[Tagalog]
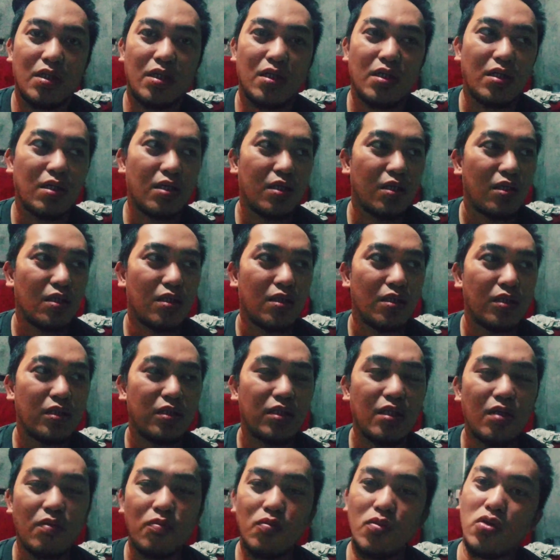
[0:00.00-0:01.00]
Uh, ah,
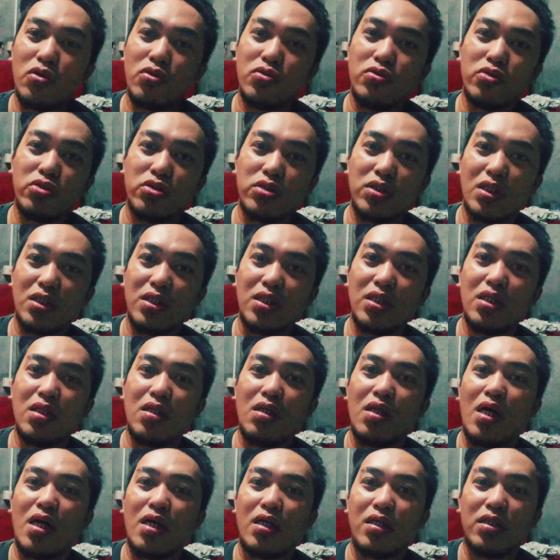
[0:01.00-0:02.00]
isang modus kasi
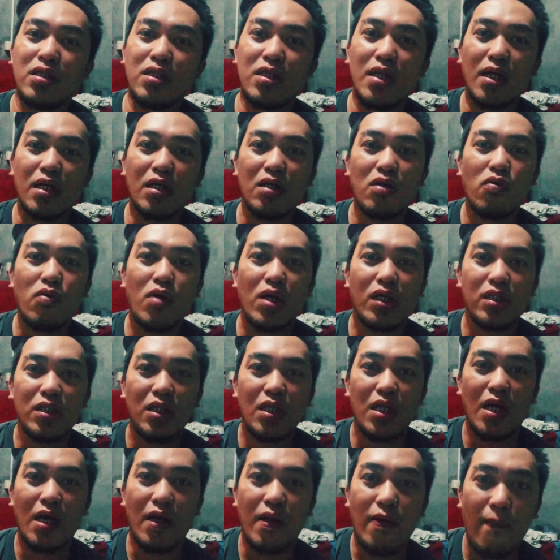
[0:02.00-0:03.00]
nila, ang ginagawa
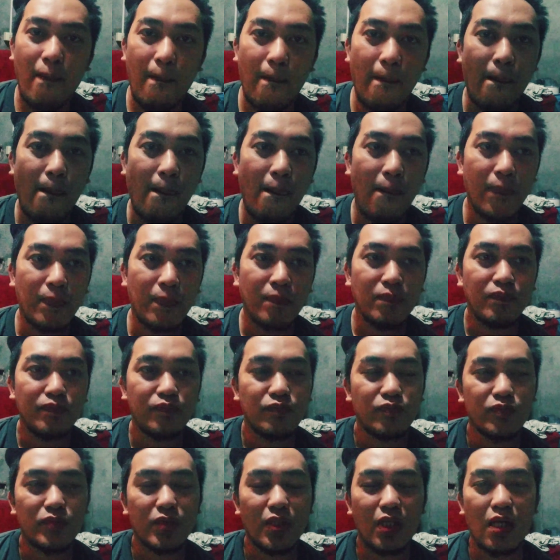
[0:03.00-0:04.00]
nila
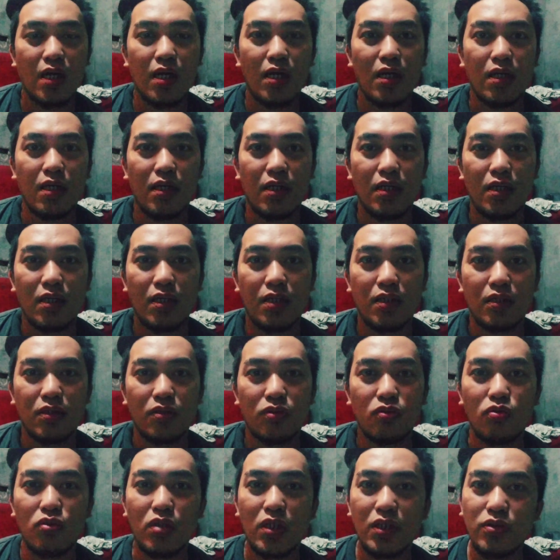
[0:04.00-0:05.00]

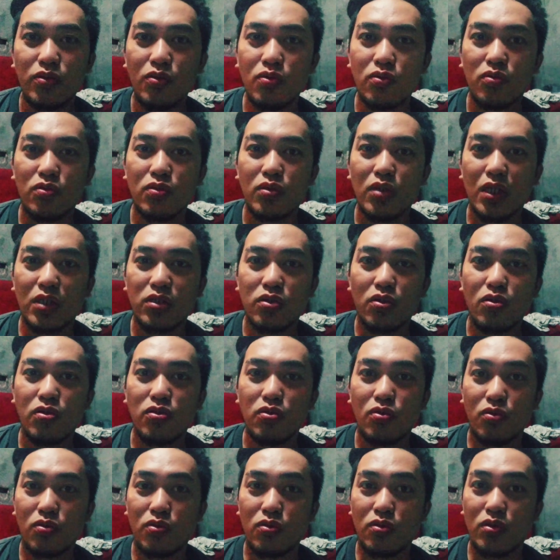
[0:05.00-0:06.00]
uh, tulad nung ito
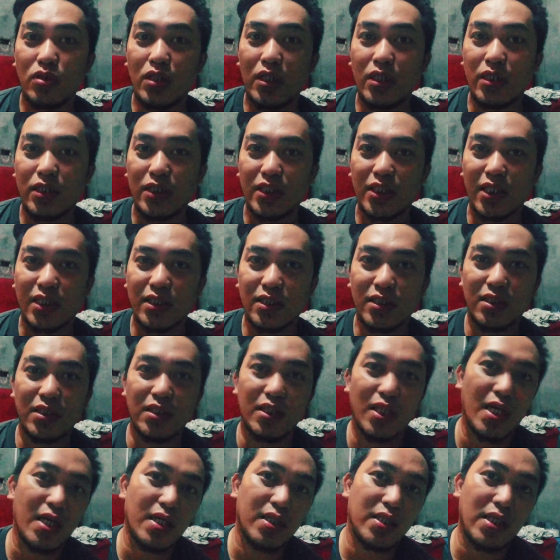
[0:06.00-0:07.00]
yung
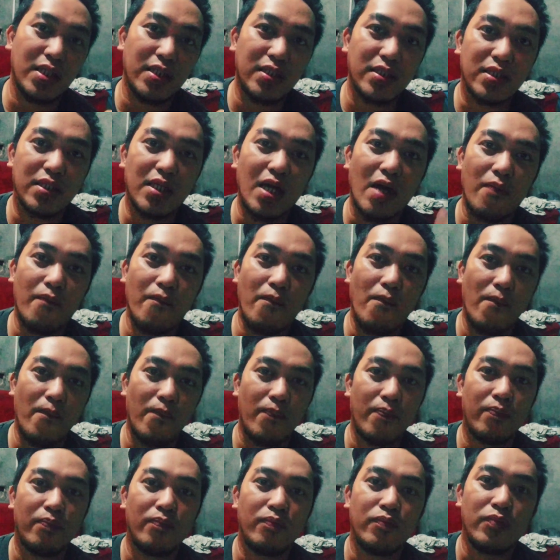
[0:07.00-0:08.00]
latest na na-scam.
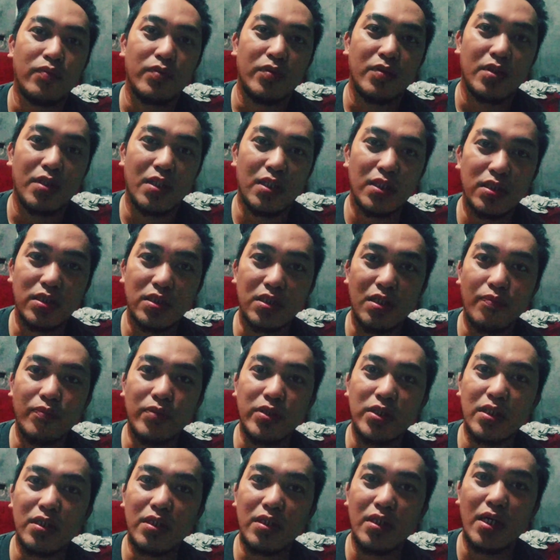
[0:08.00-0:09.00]

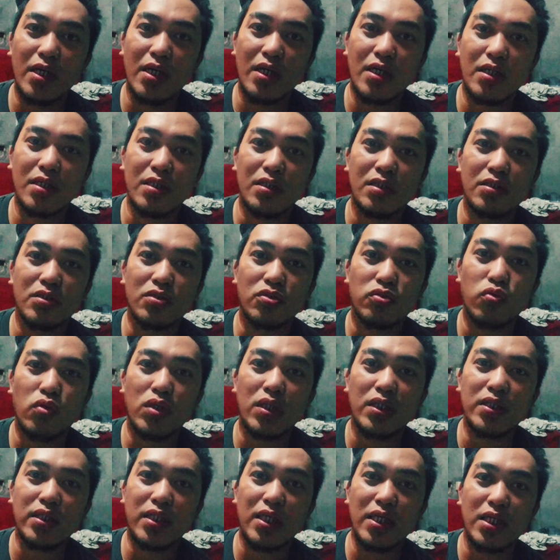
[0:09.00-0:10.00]
Na-scam siya ng
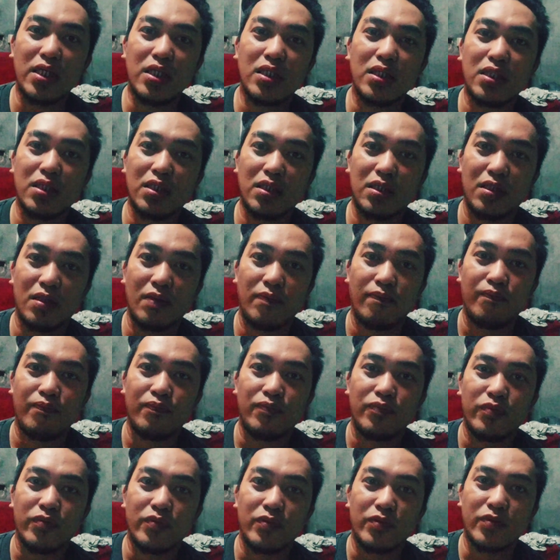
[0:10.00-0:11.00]

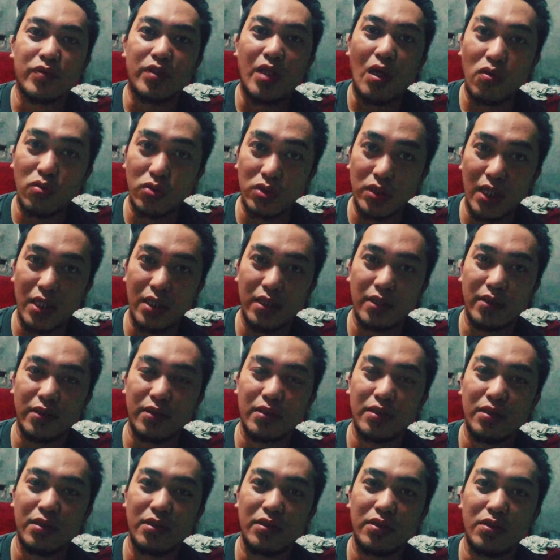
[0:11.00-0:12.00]

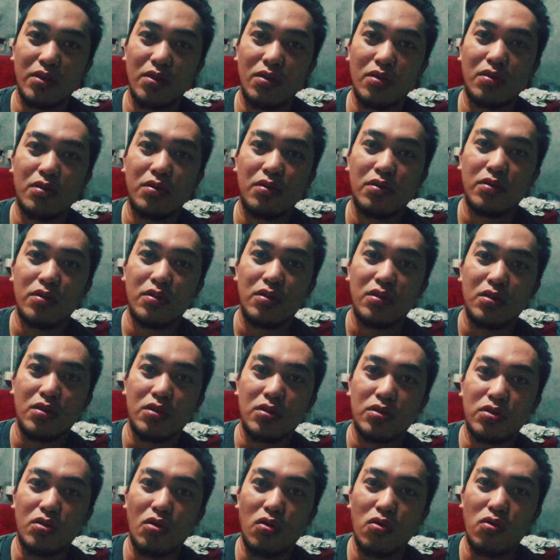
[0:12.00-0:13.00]
28,000, no?
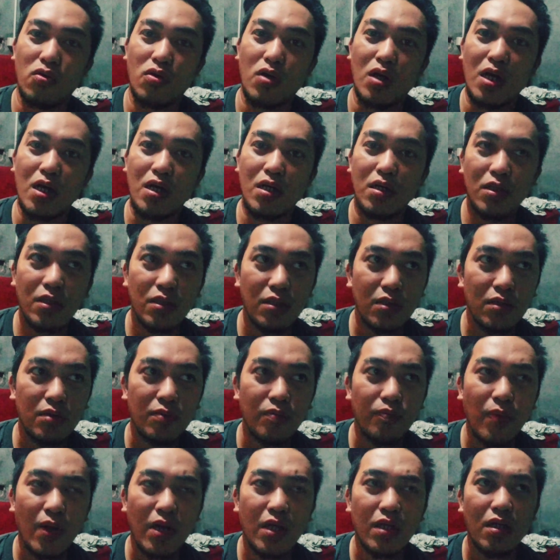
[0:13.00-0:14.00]
So,
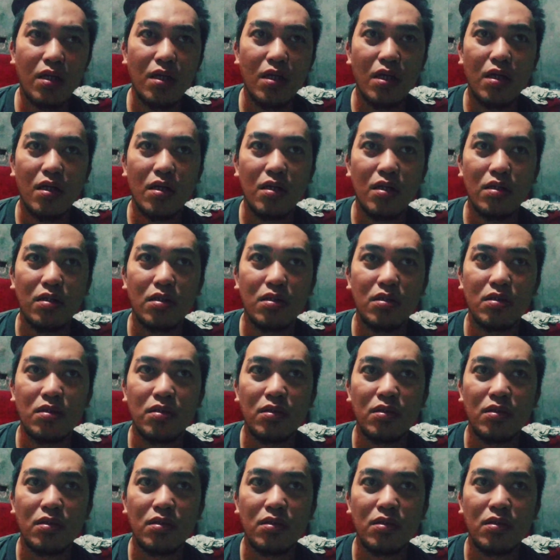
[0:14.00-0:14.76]
ang parang ang